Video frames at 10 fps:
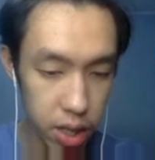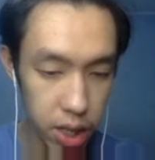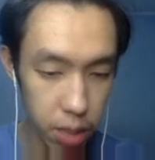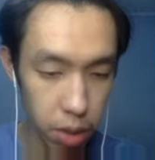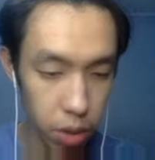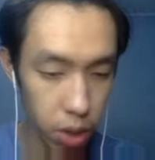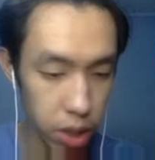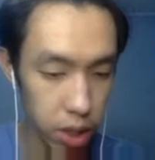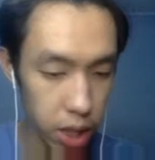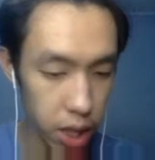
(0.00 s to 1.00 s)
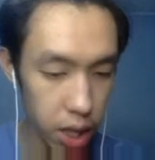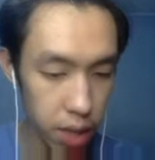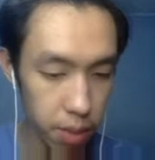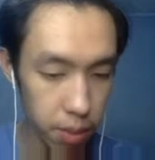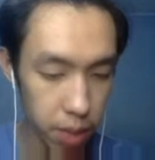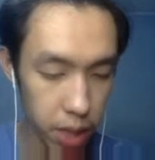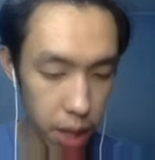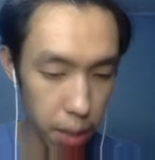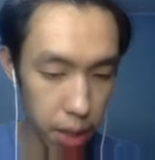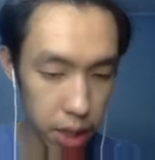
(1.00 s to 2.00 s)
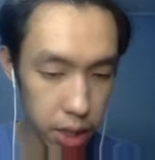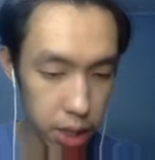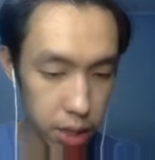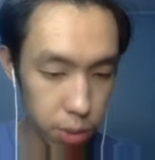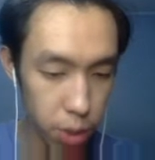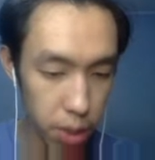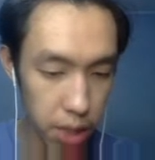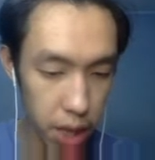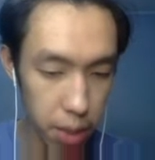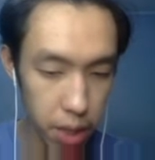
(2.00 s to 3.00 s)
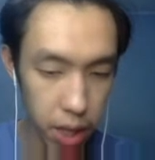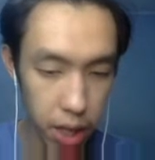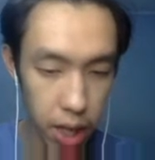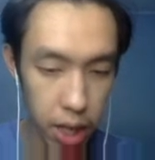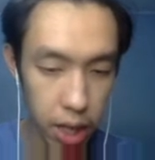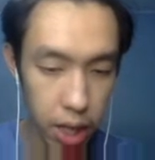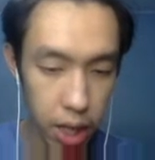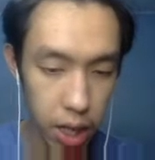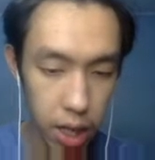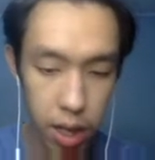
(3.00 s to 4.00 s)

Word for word: Sabar dulu aja. Masih aman guys ya, semua masih aman terkendali.